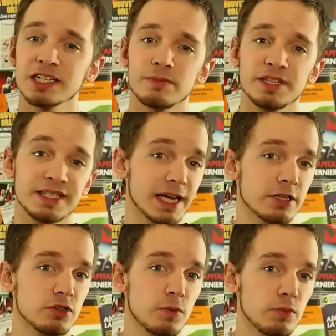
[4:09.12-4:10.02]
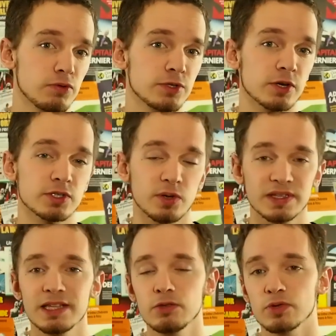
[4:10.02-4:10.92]
impliquent directement plusieurs
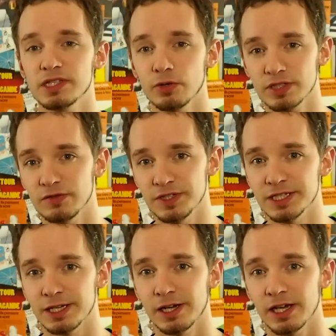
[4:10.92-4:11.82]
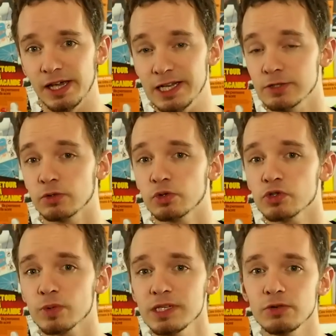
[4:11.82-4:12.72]
centaines de scientifiques, et ils sont
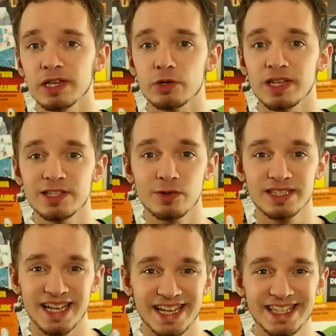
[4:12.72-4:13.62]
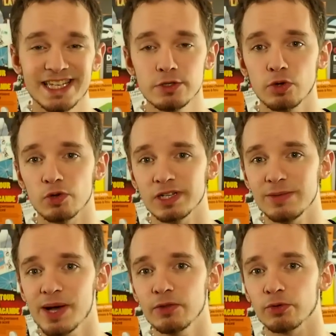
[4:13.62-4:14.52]
construits sur les connaissances acquises sur le
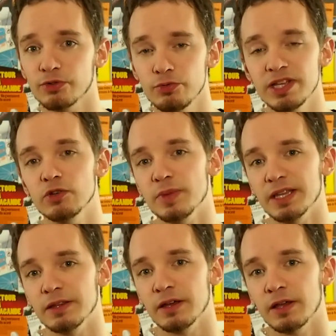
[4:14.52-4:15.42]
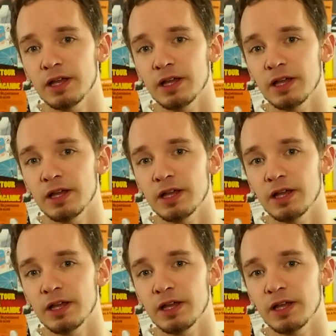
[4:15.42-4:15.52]
climat dans tous les domaines,